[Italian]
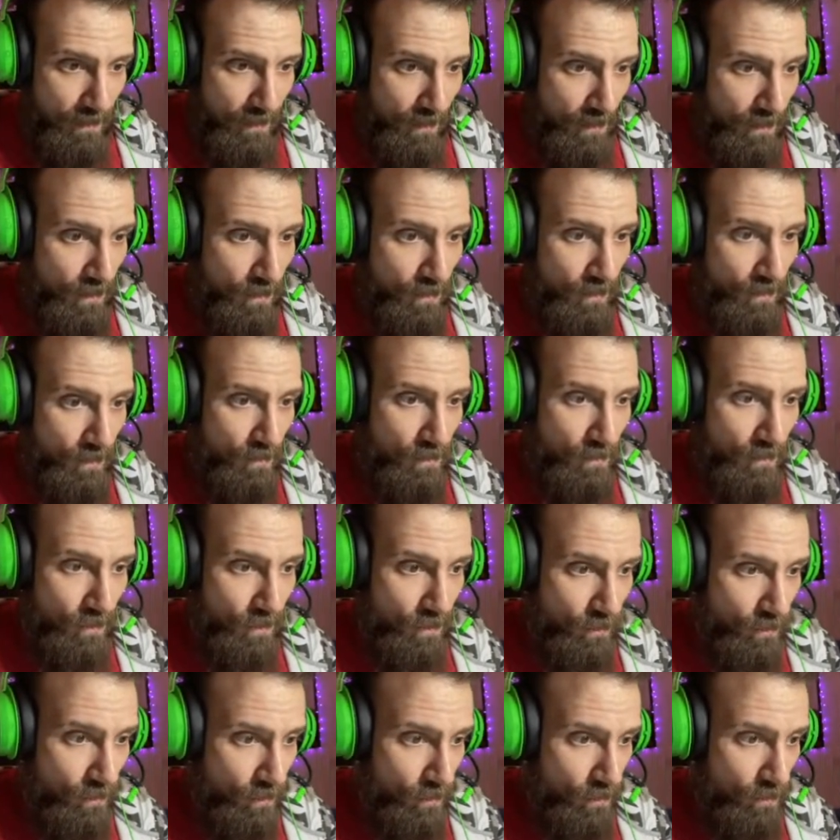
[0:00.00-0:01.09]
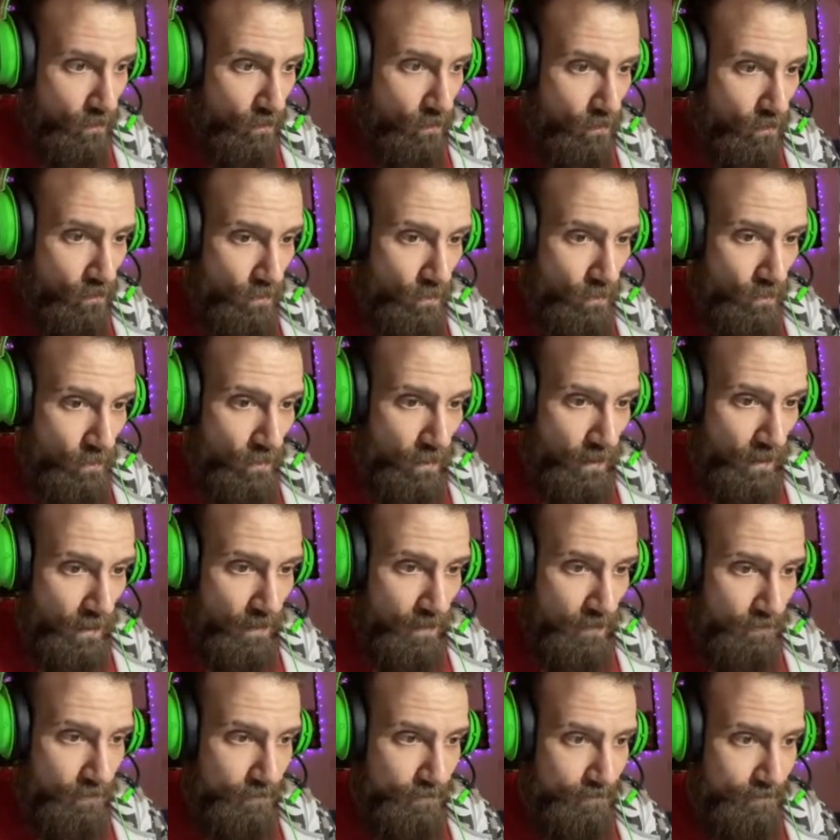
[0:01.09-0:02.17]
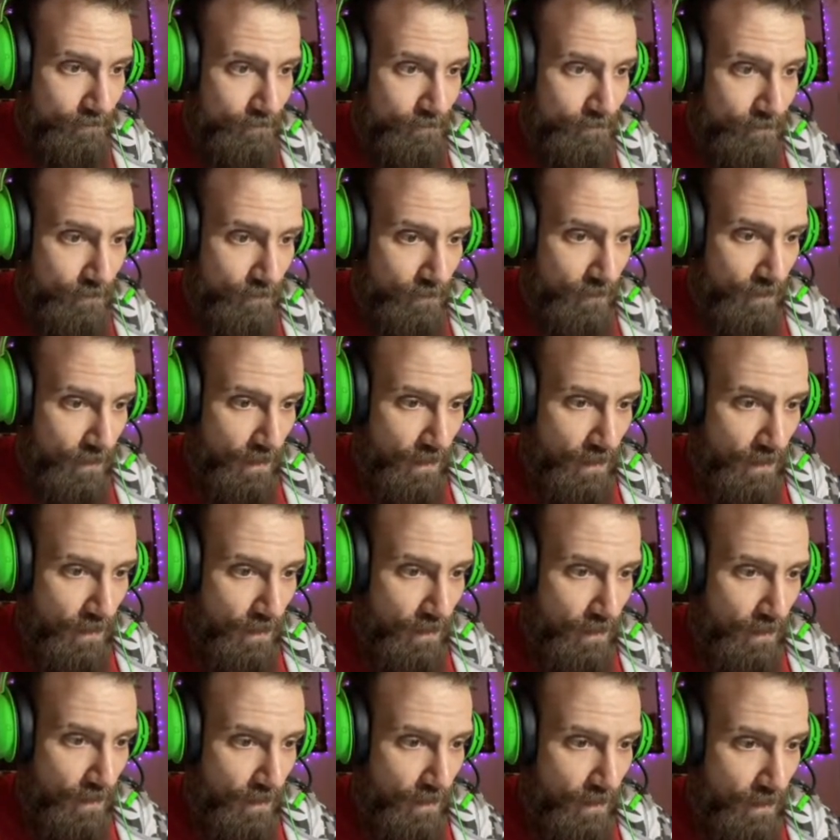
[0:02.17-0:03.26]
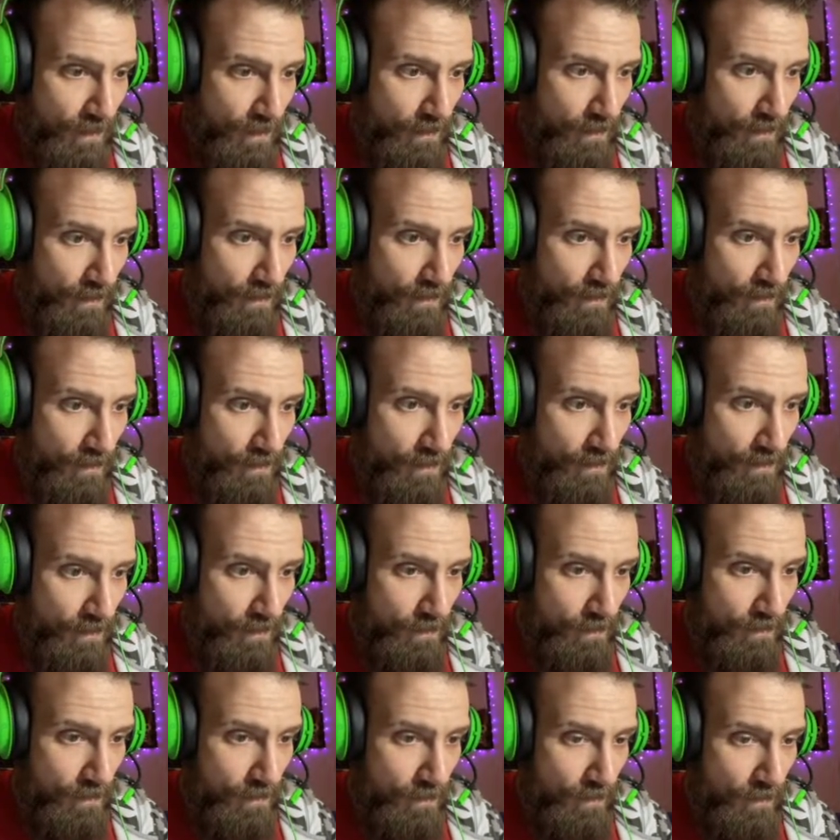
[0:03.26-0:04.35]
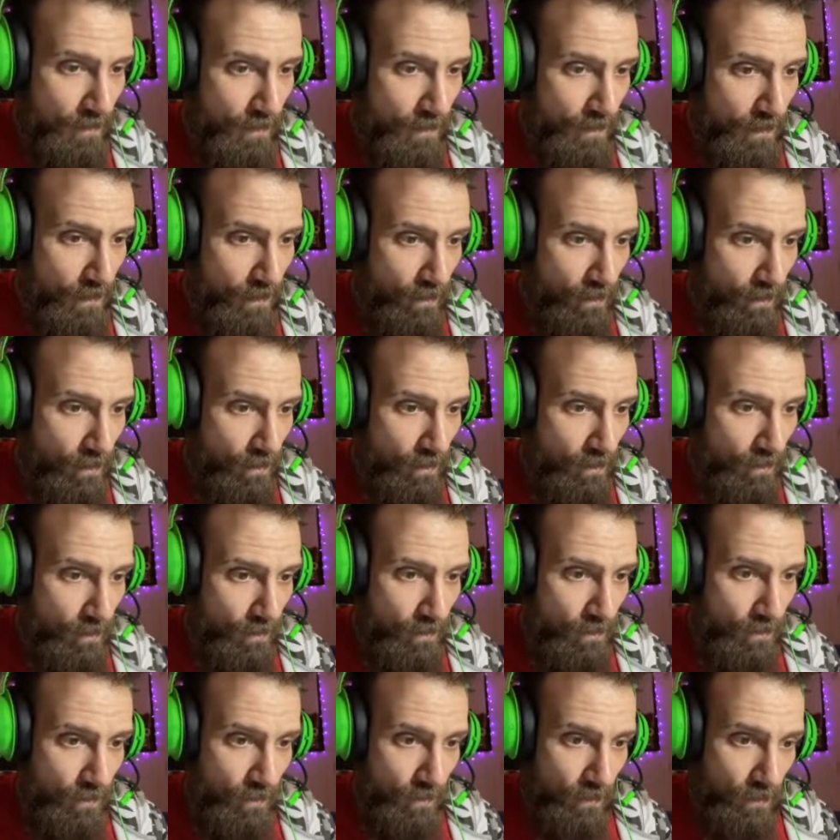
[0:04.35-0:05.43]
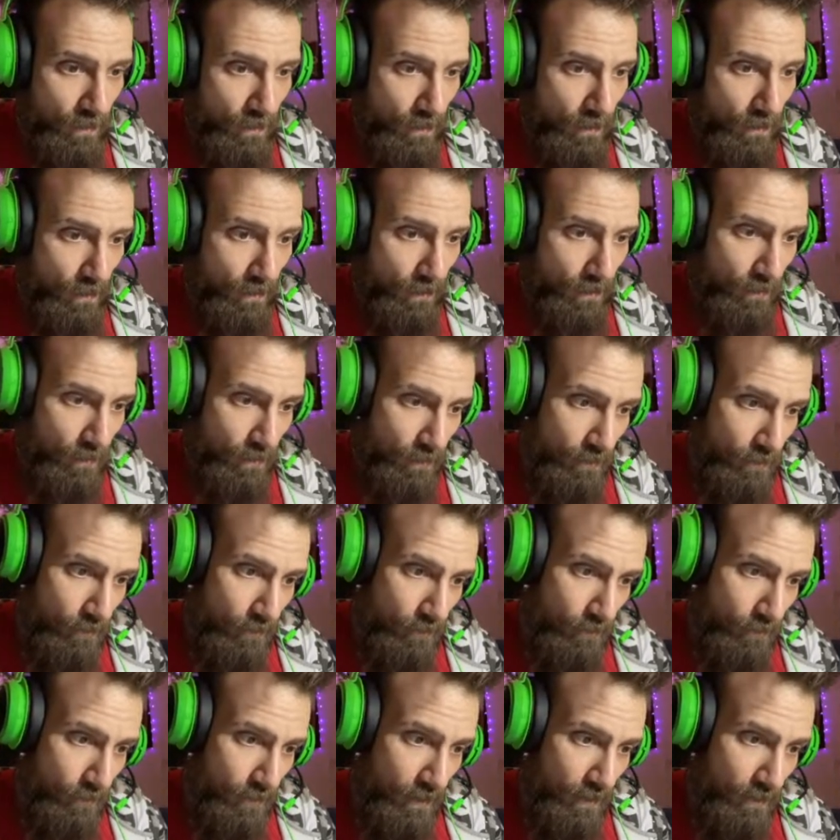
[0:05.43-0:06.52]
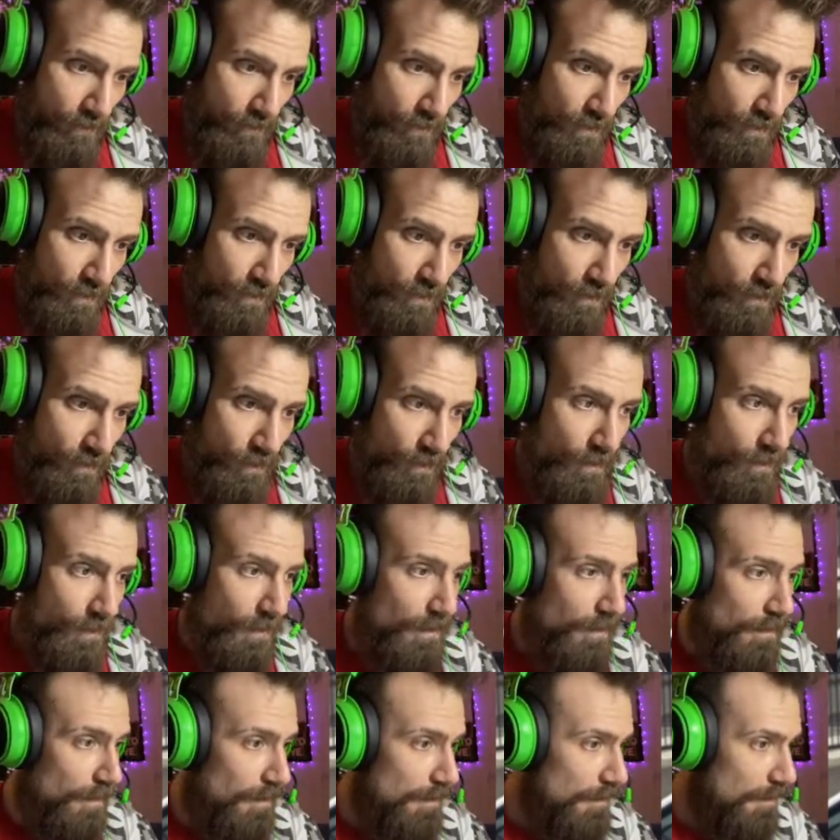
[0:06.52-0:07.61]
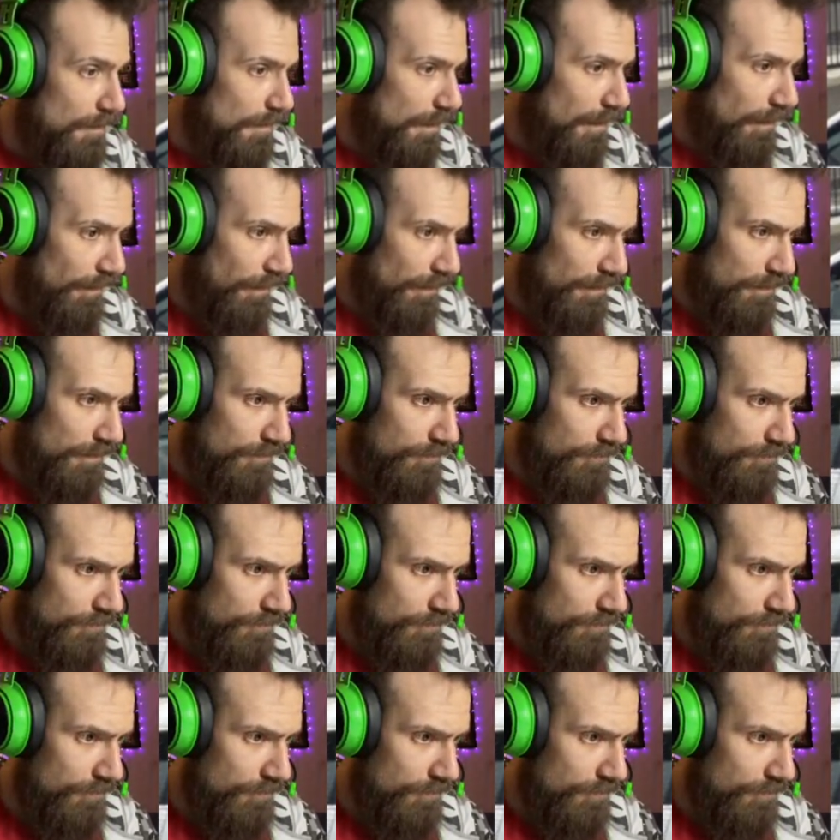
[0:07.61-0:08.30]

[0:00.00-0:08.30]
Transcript: io sono comunque eh, eh, eh, a 8 Belfast Road allora,